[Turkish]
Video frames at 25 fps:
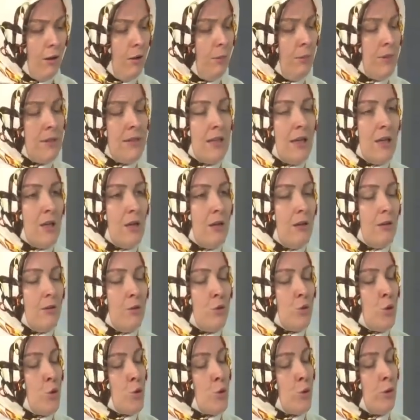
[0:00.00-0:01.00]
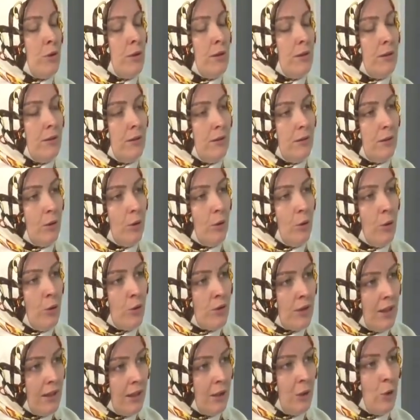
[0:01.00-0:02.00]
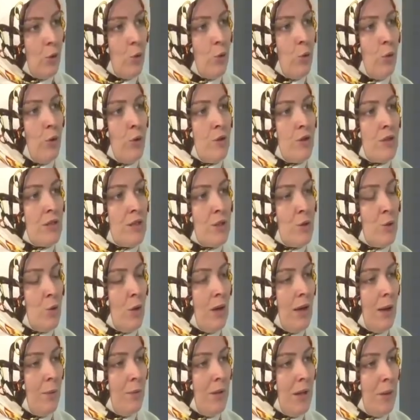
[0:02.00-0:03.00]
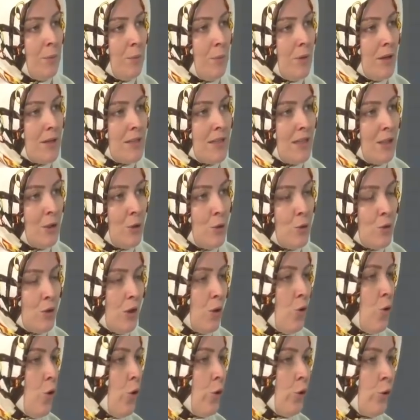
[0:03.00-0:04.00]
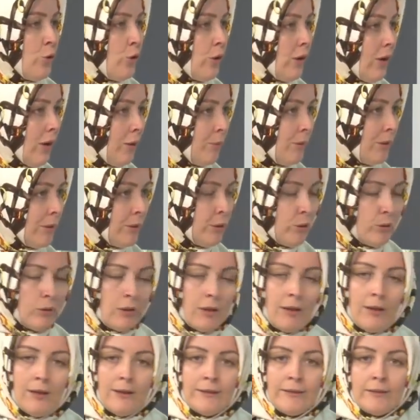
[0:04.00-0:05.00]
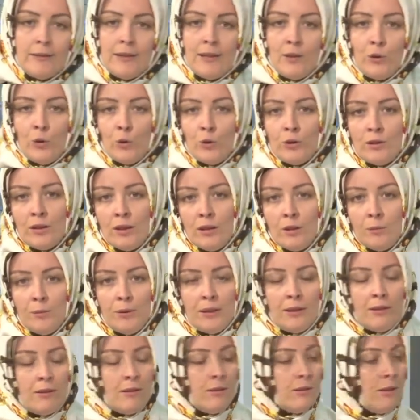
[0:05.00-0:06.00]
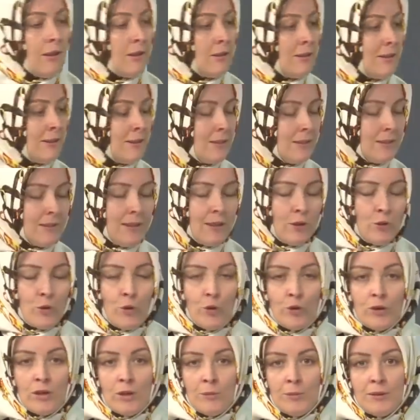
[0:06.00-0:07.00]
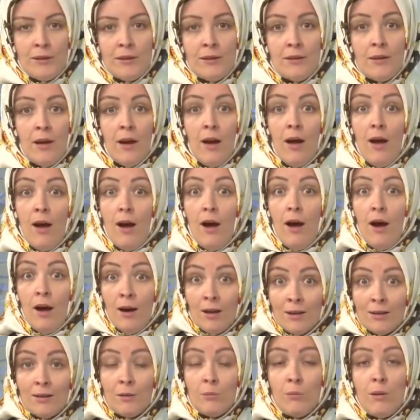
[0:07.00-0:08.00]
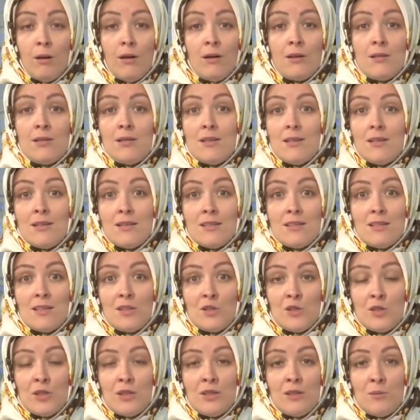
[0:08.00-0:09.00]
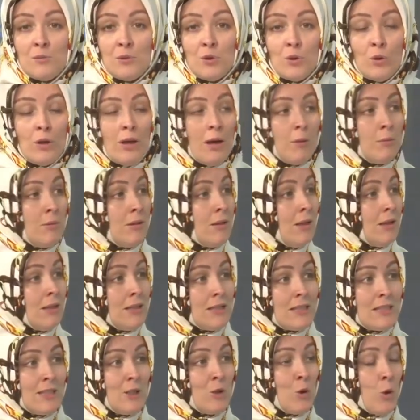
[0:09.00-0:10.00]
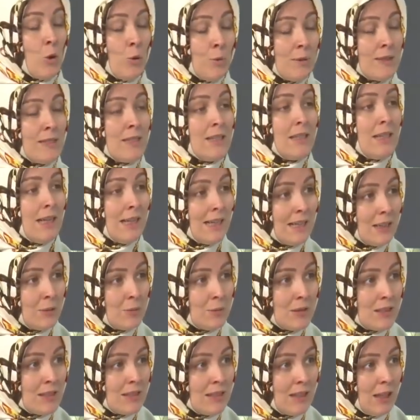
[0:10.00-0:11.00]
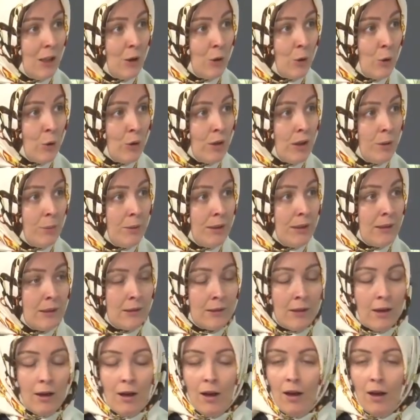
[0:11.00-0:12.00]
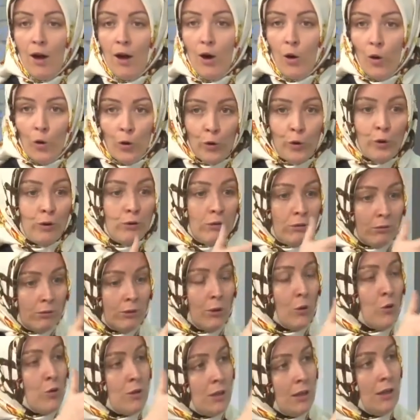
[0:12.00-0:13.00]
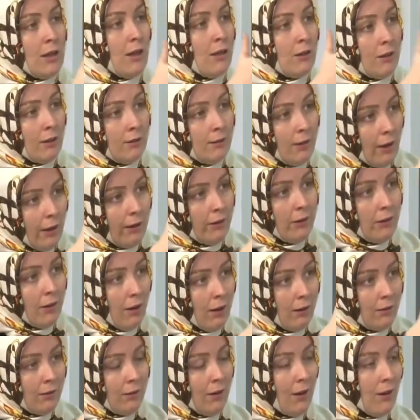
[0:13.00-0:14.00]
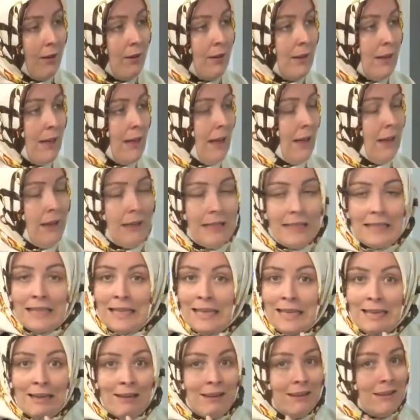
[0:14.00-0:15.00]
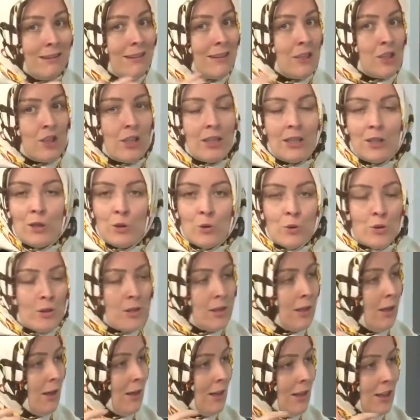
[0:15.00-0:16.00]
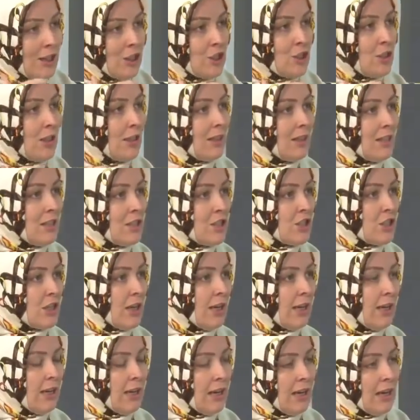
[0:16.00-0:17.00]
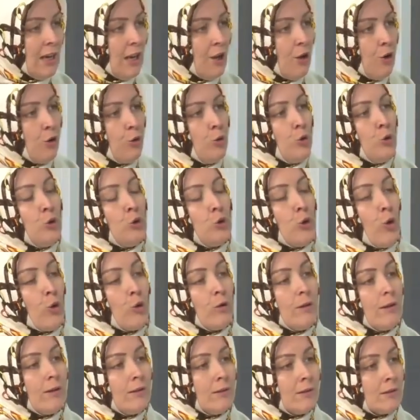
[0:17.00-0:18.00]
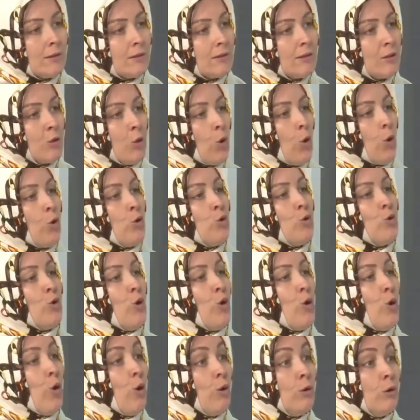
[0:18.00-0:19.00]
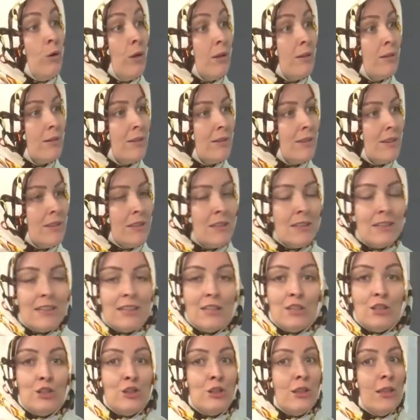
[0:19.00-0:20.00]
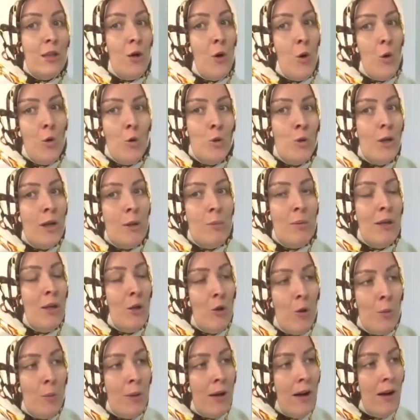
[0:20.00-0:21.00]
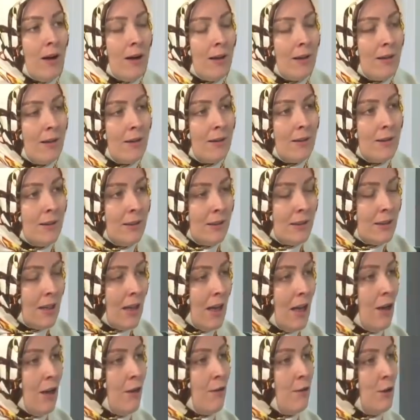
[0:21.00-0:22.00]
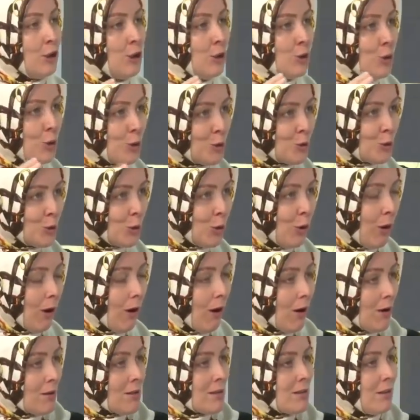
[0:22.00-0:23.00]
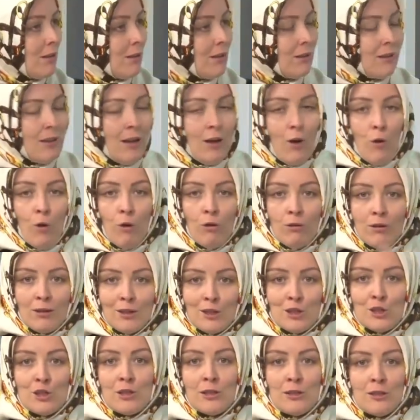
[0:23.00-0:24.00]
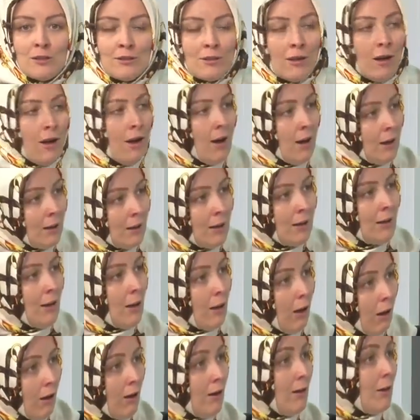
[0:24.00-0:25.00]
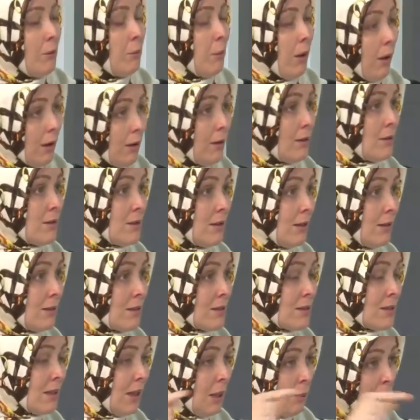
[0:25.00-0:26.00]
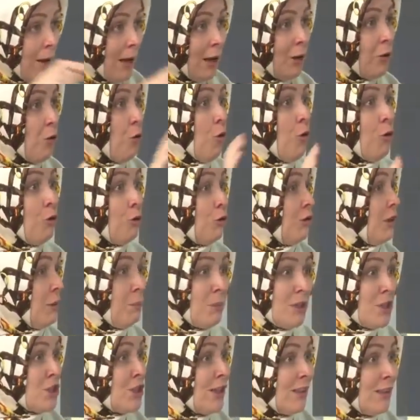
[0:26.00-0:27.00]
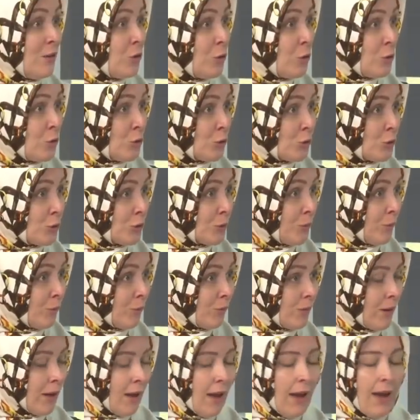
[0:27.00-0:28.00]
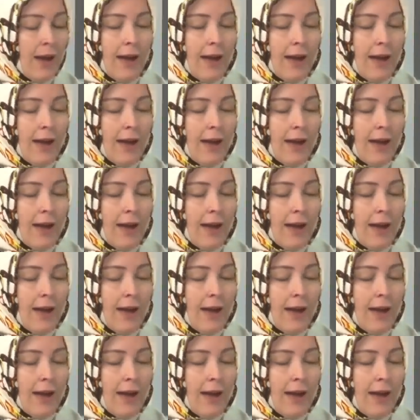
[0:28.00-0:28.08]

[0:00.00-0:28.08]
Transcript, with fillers: Mesela çocukların özellikle okul öncesi dönemde hep bahsediyoruz ya korku dönemleri olur. Karanlıktan korkabilir, yalnızlıktan korkabilir, ayrılma anksiyetesi yaşadığı bir dönemdir. Annesinin ölmesinden, gitmesinden korkabilir. Oyununda o silahla dan dan dan diye neye ateş ediyorsa ateş ettiği şeyde güç ondadır, kontrol ondadır, istediği şeyi öldürebiliyor bir haldedir. Ve çocuk aslında orada yaşadığı anneden ayrılma anksiyetesiyle belki o oyunda baş ediyordur. Baş ediyordur.